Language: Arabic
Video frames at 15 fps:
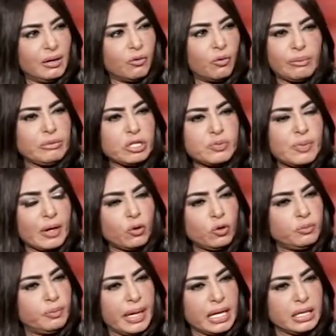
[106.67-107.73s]
ومش
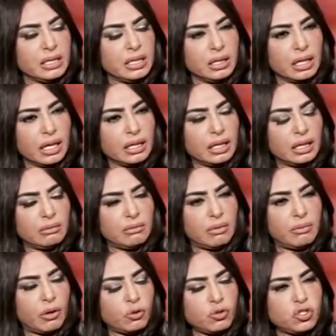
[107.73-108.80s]
باخد بالي يعني انا ما
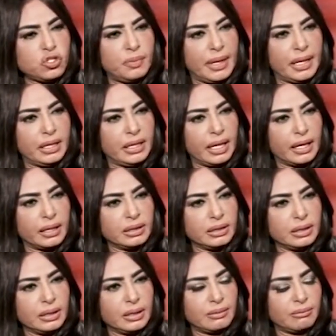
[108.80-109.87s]
باخدش بالي يعني,
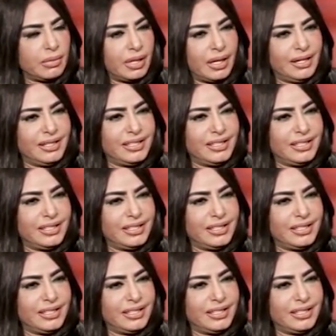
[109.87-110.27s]
يعني